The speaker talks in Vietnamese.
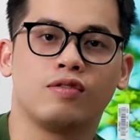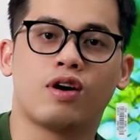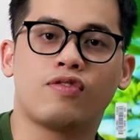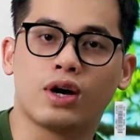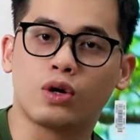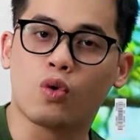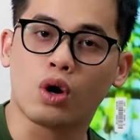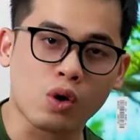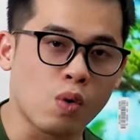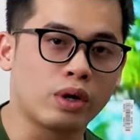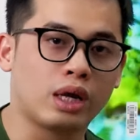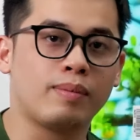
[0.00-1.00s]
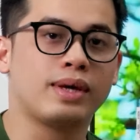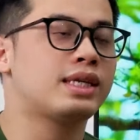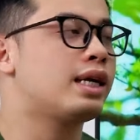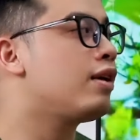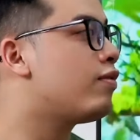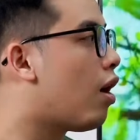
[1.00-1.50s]
Và phần cuối cùng thì mình
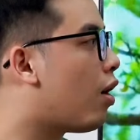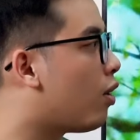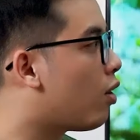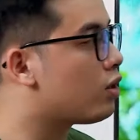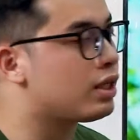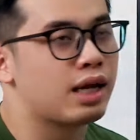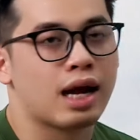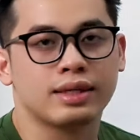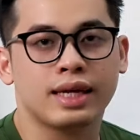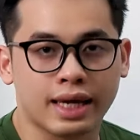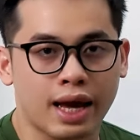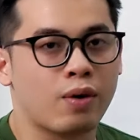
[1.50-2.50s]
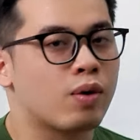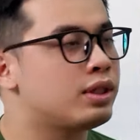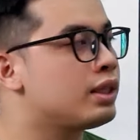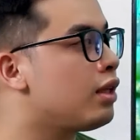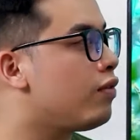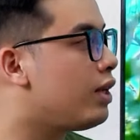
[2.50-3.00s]
sẽ đi vào đó chính là thiết kế của
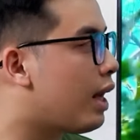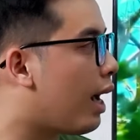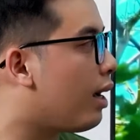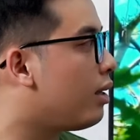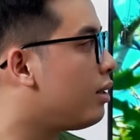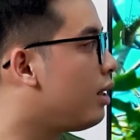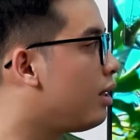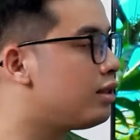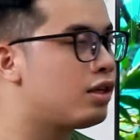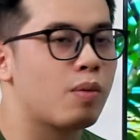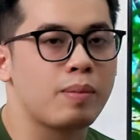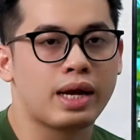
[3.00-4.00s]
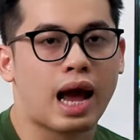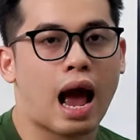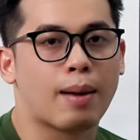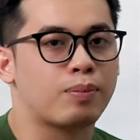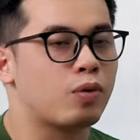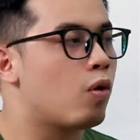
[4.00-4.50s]
chiếc TV này. Thì Xiaomi
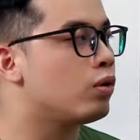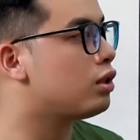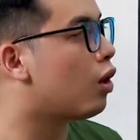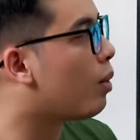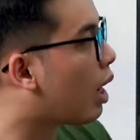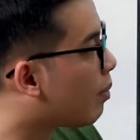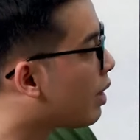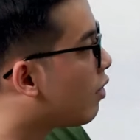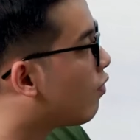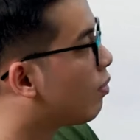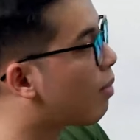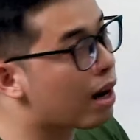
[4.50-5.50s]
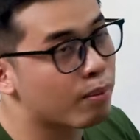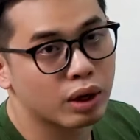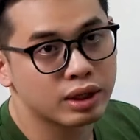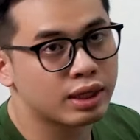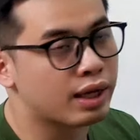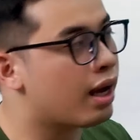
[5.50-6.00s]
A Pro 65 inch vẫn mang một
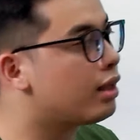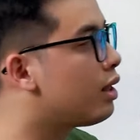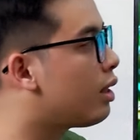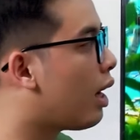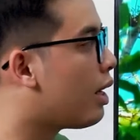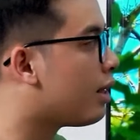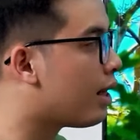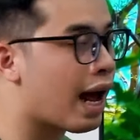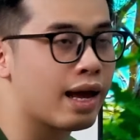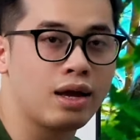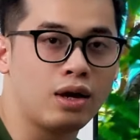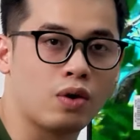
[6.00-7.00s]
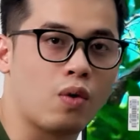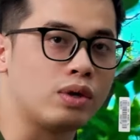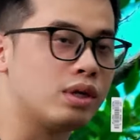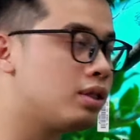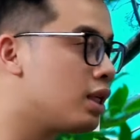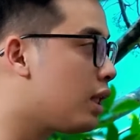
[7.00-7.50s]
cái thiết kế rất là hiện đại của
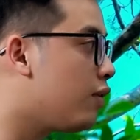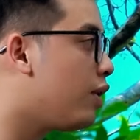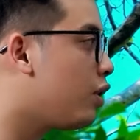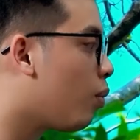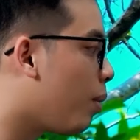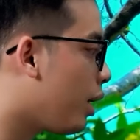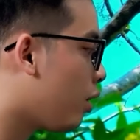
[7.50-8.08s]
những chiếc TV thông